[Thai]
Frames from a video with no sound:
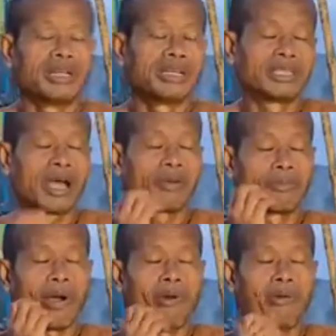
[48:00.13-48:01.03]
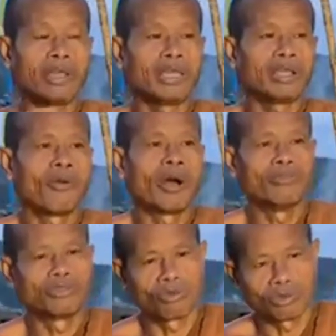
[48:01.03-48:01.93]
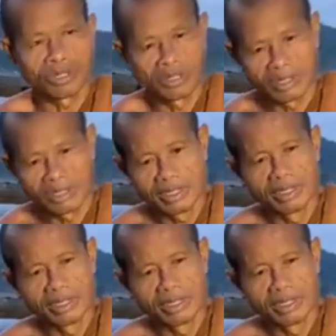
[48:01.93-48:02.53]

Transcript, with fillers: ฉะนั้นจึงตั้งเป้าไว้ที่ความสุข